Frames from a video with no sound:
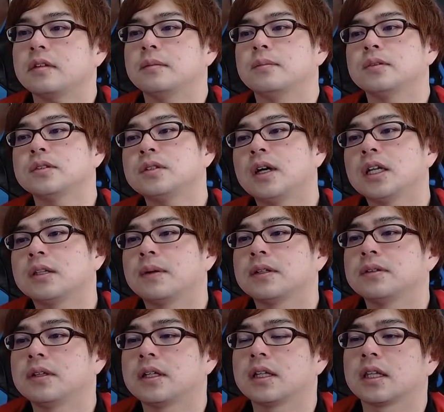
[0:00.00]
もちろん
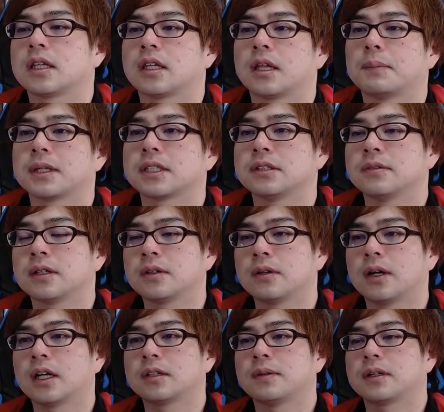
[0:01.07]
アーティファクトデッキだったらね、まあ、神話の
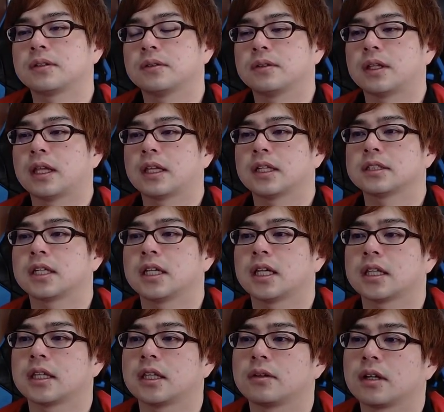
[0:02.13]
アーティファクトのね、助けに
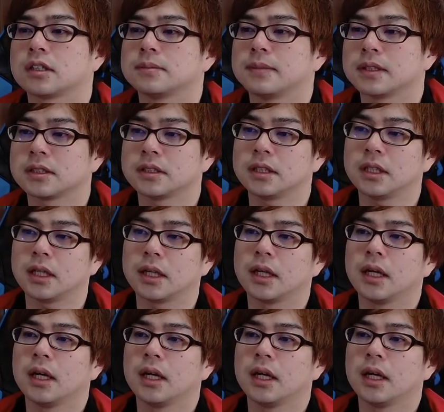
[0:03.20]
なったりとかしますし、